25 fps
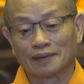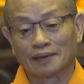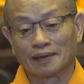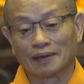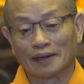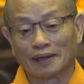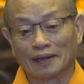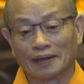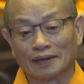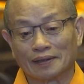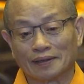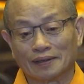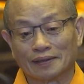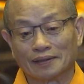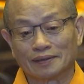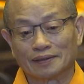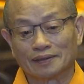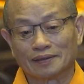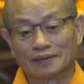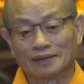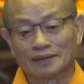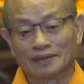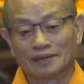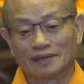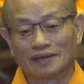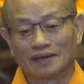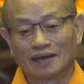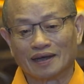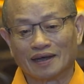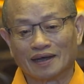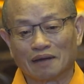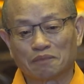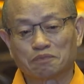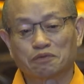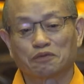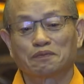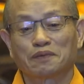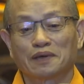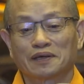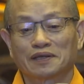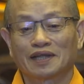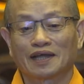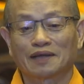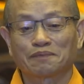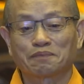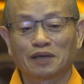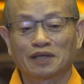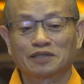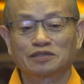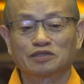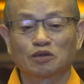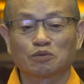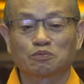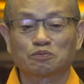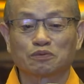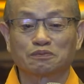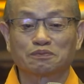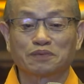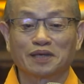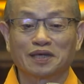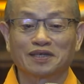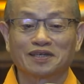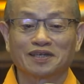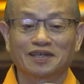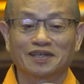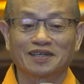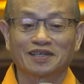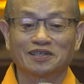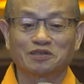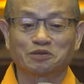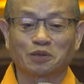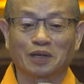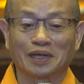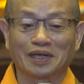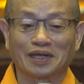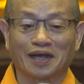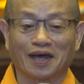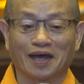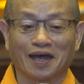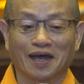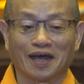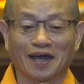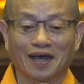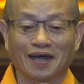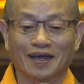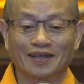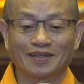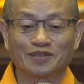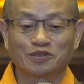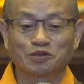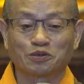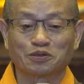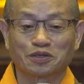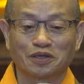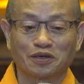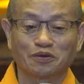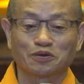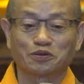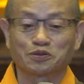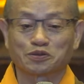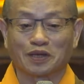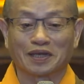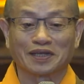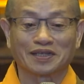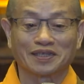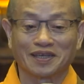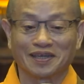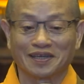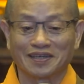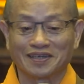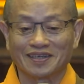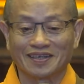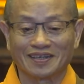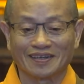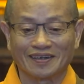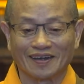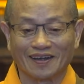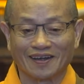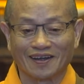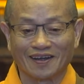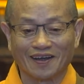啊，不被他骗就不被业力转了，就能够转业力了。